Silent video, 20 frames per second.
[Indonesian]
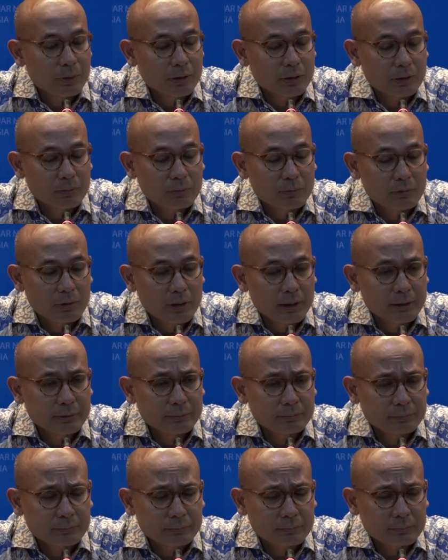
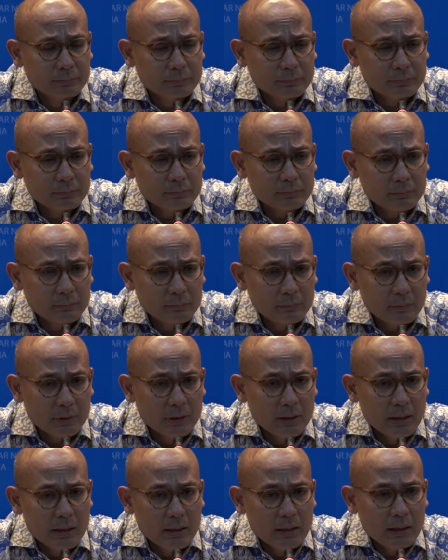pertemuan
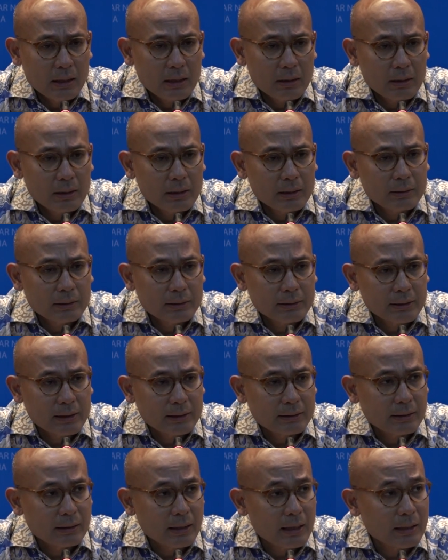uh,
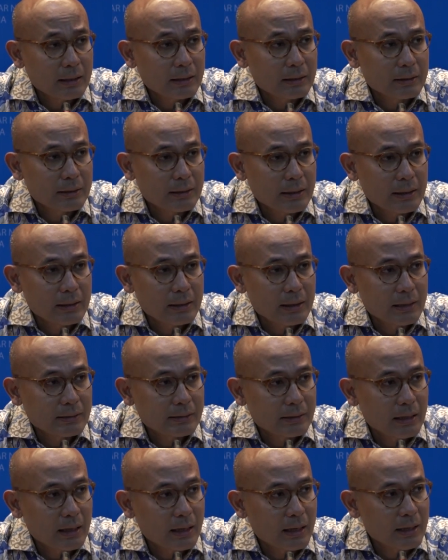trilateral yang
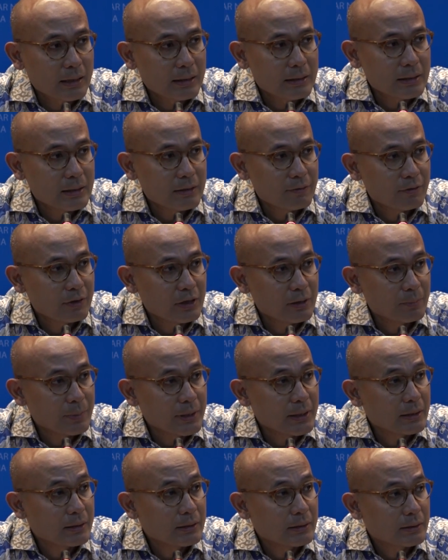dilaksanakan di
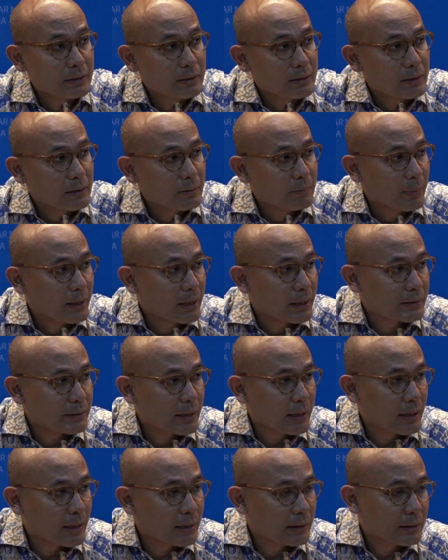Filipina pada
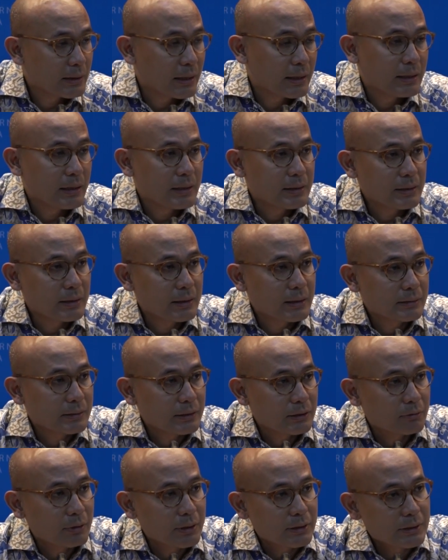saat adanya
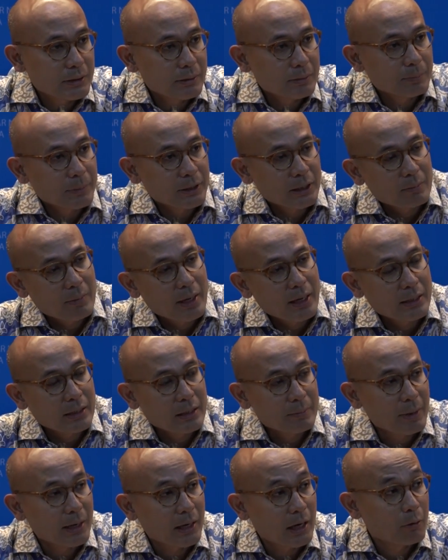situasi perkembangan
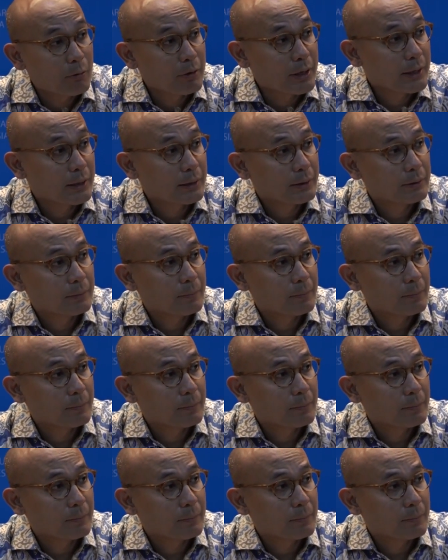di Marawi.